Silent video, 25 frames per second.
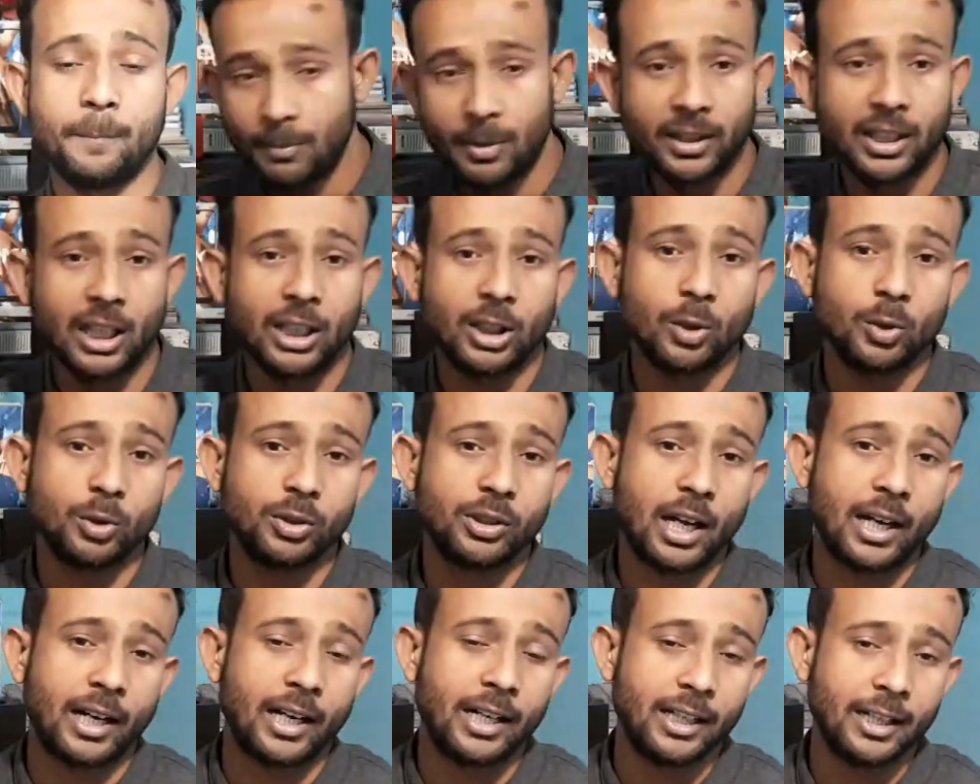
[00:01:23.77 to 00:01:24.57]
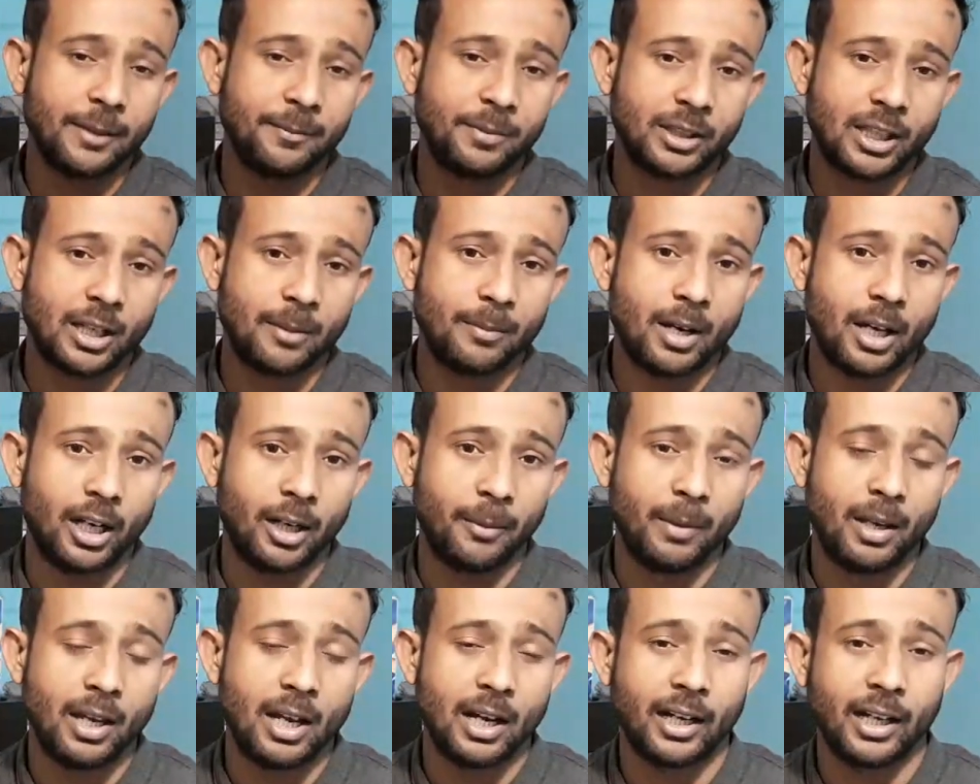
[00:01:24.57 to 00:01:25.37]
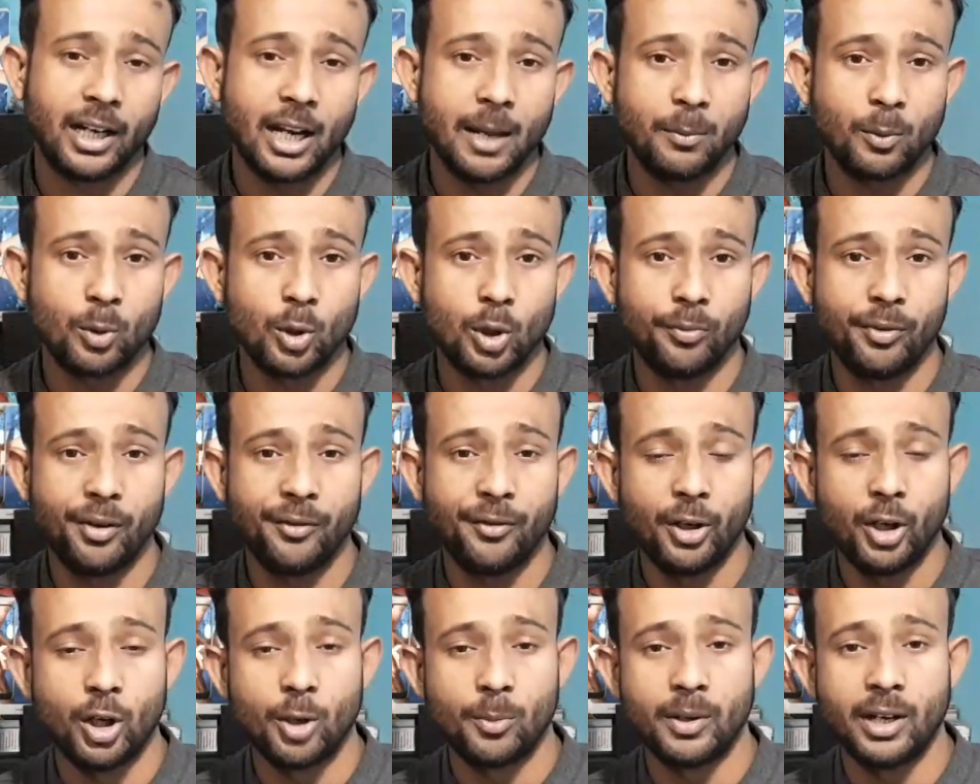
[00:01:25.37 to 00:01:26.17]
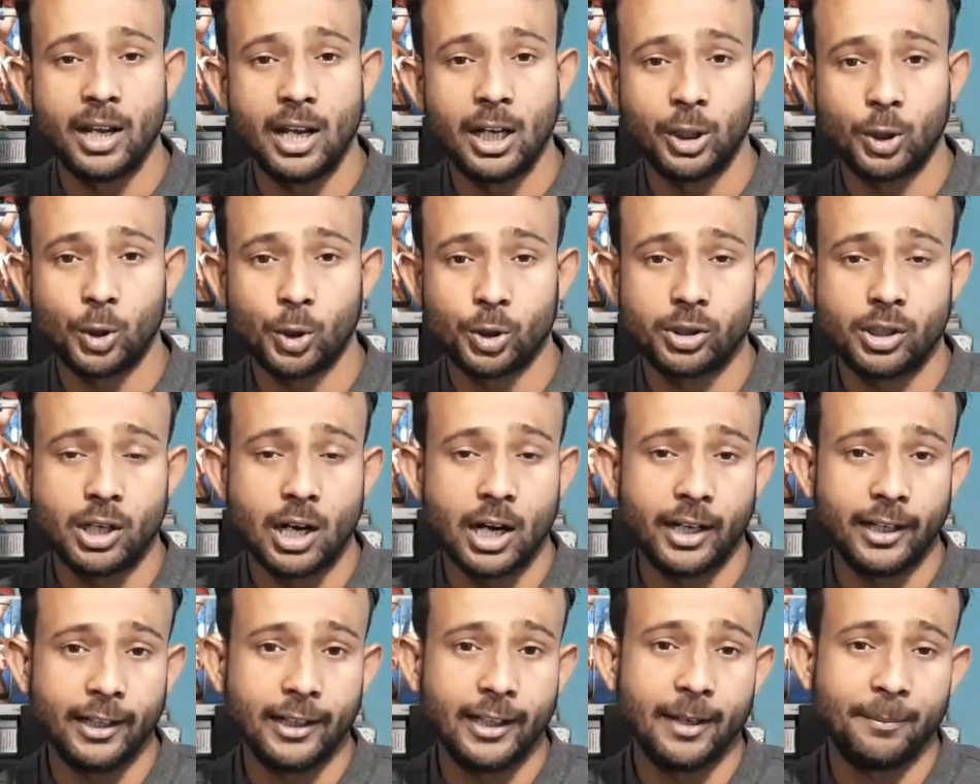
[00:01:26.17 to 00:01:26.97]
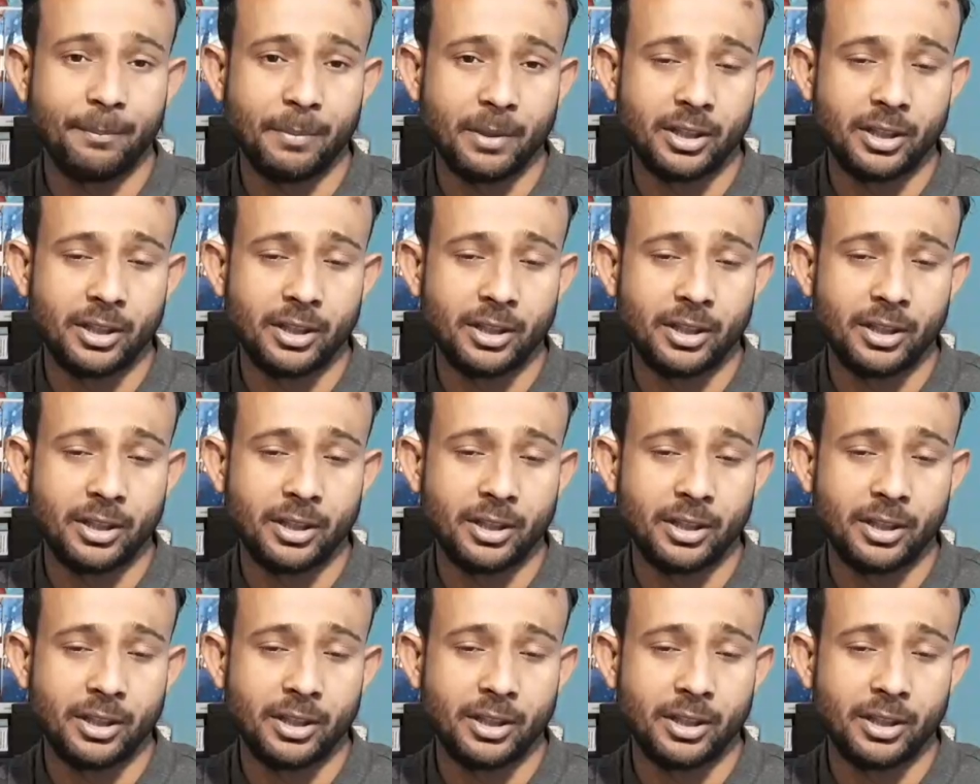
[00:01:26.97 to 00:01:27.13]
बताता हूँ सेकंड टिप्स के बारे में अगर आप कोई भी वीडियो बनाए तो स्टार्टिंग के